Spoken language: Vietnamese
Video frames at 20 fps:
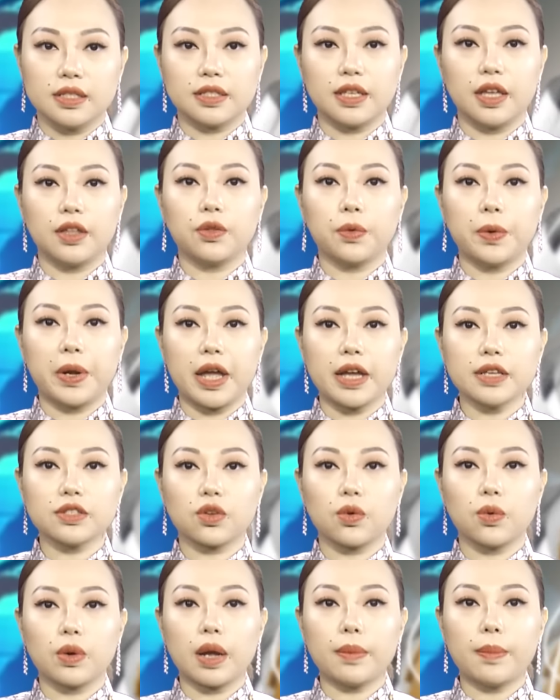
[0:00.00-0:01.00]
C3S
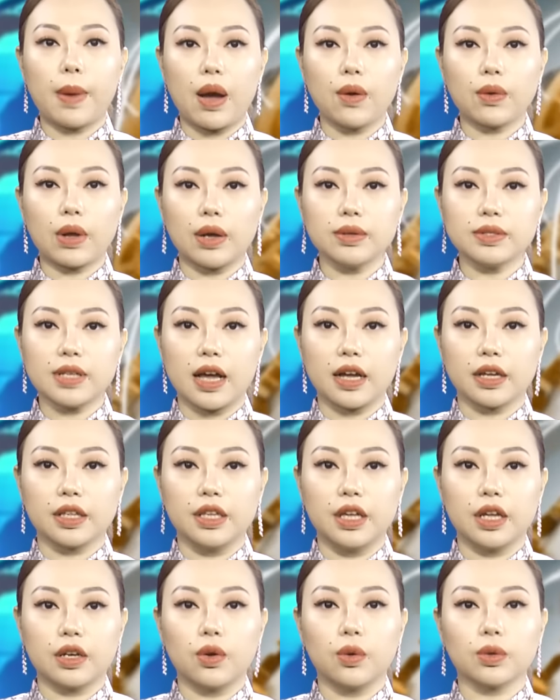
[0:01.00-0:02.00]
cũng đã báo cáo rằng
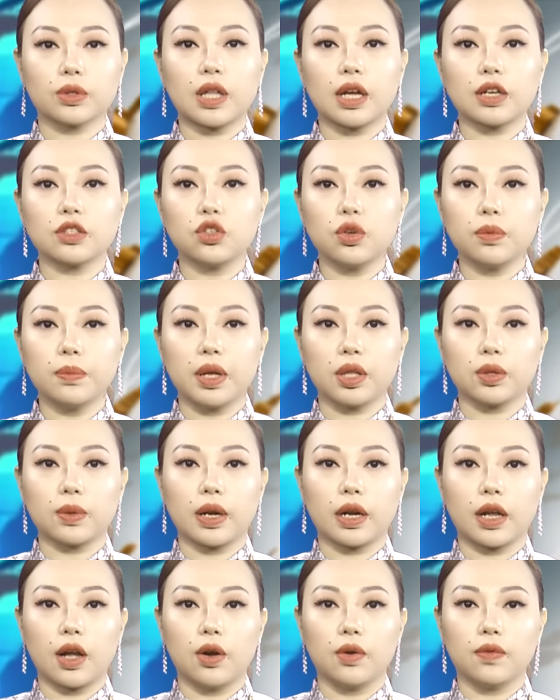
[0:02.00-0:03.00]
nhiệt độ tăng trung bình
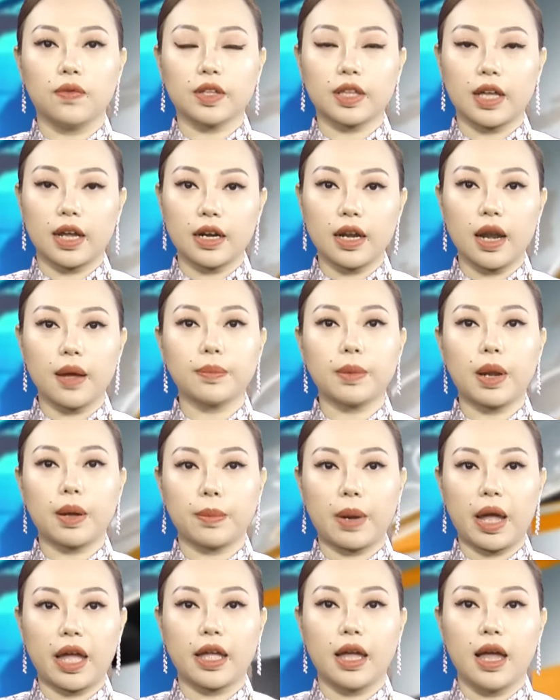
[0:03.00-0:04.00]
toàn cầu vào tháng 5
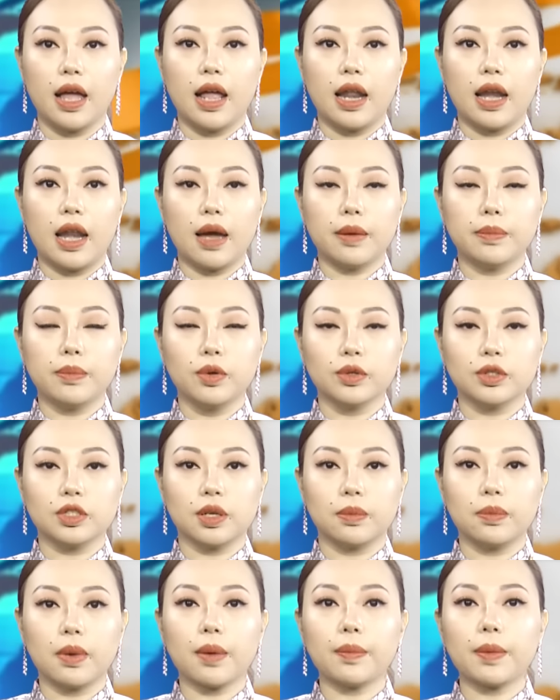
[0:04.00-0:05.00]
năm nay là
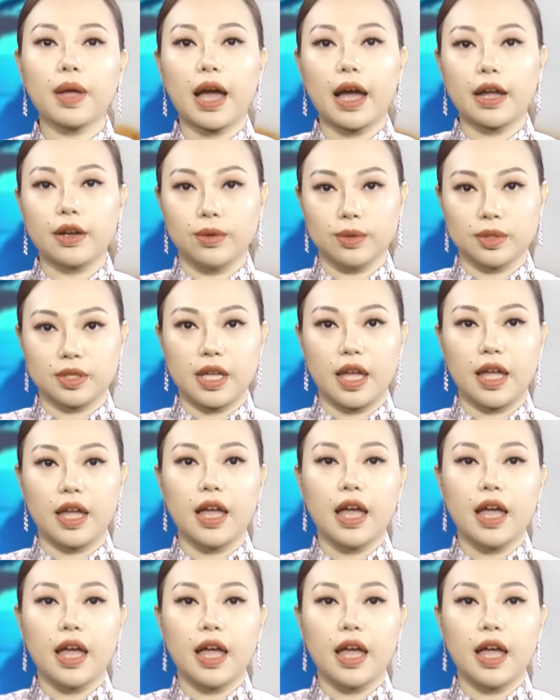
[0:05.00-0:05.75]
1.52 độ C,